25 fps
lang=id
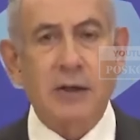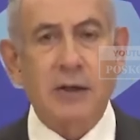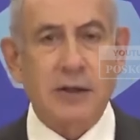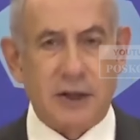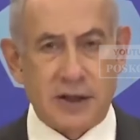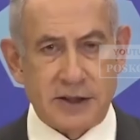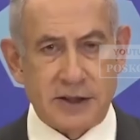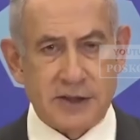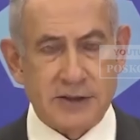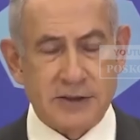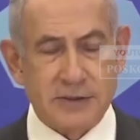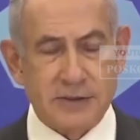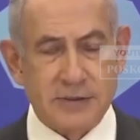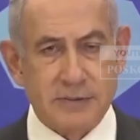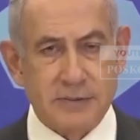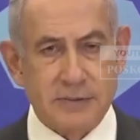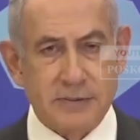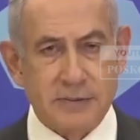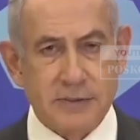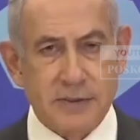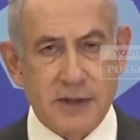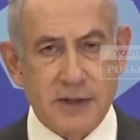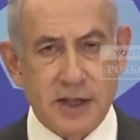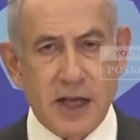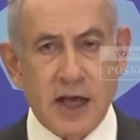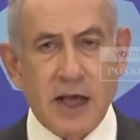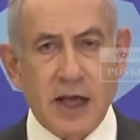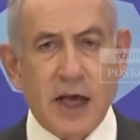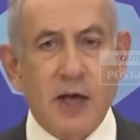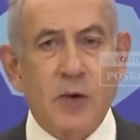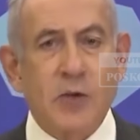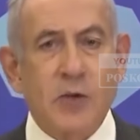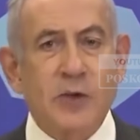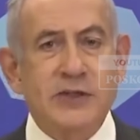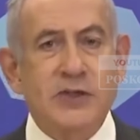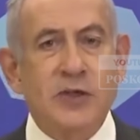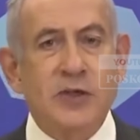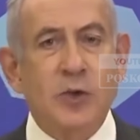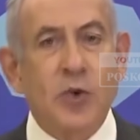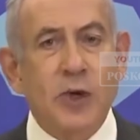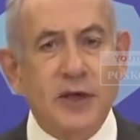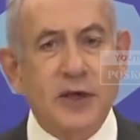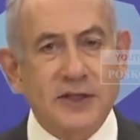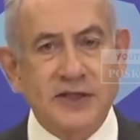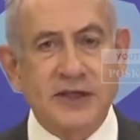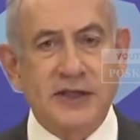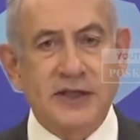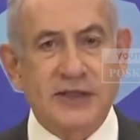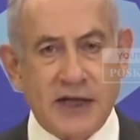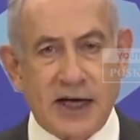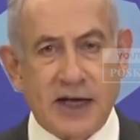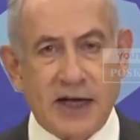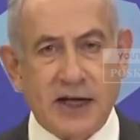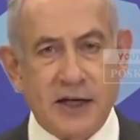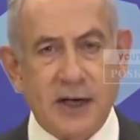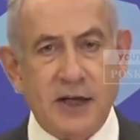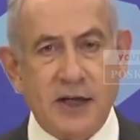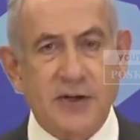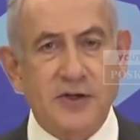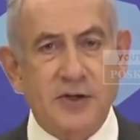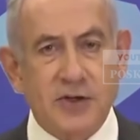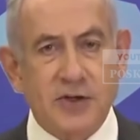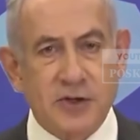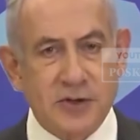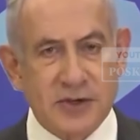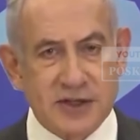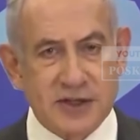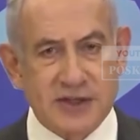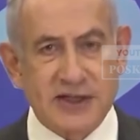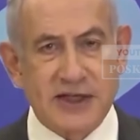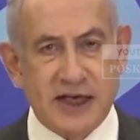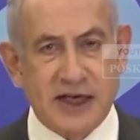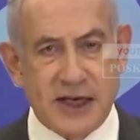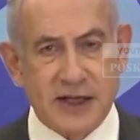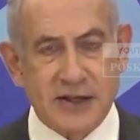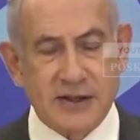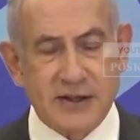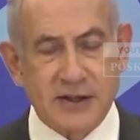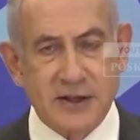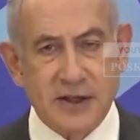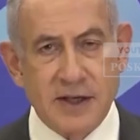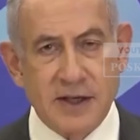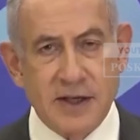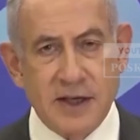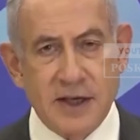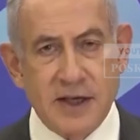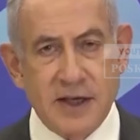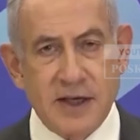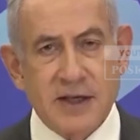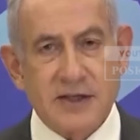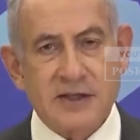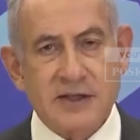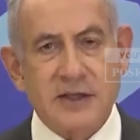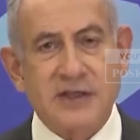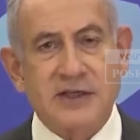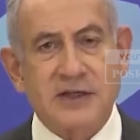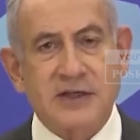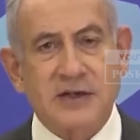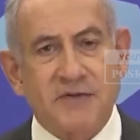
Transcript: akhir dari perang di Gaza. Ini adalah awal dari akhir,